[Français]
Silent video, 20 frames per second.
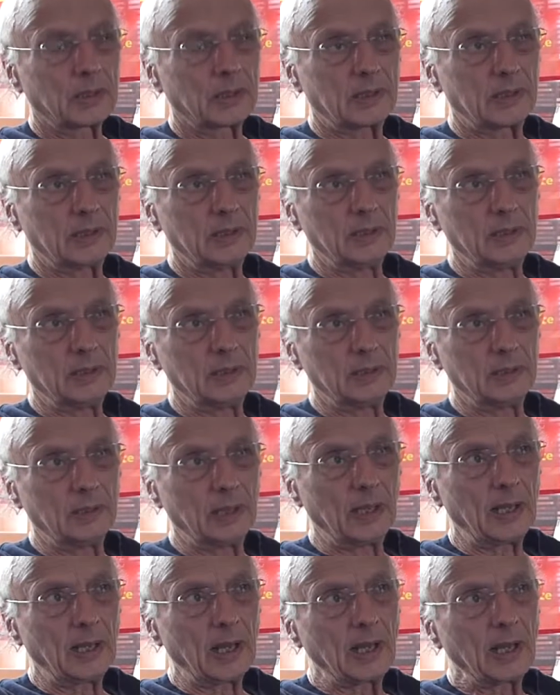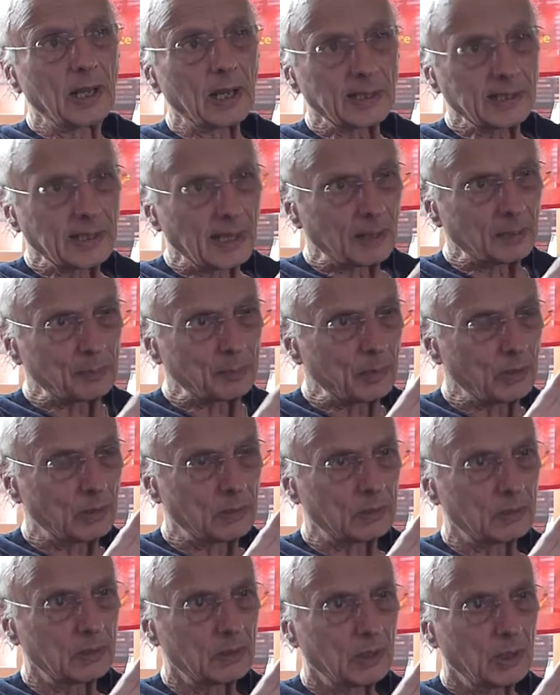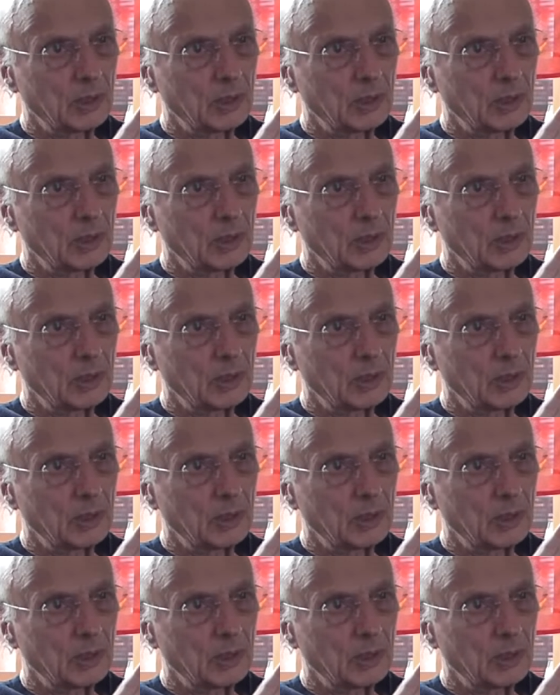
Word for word: qui est à l'arrière-plan